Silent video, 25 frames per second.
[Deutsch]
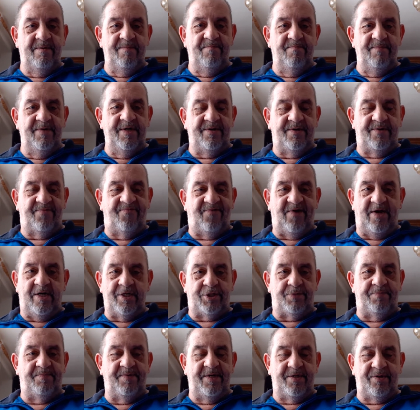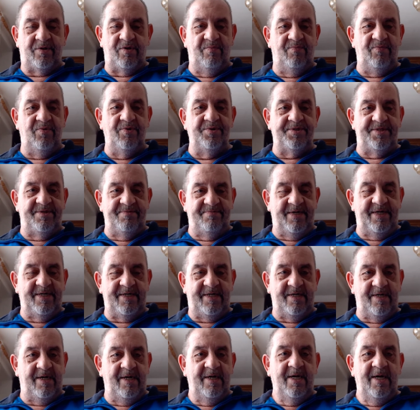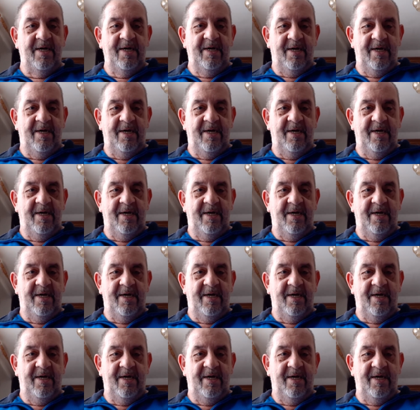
mit Fernspektrum und so weiter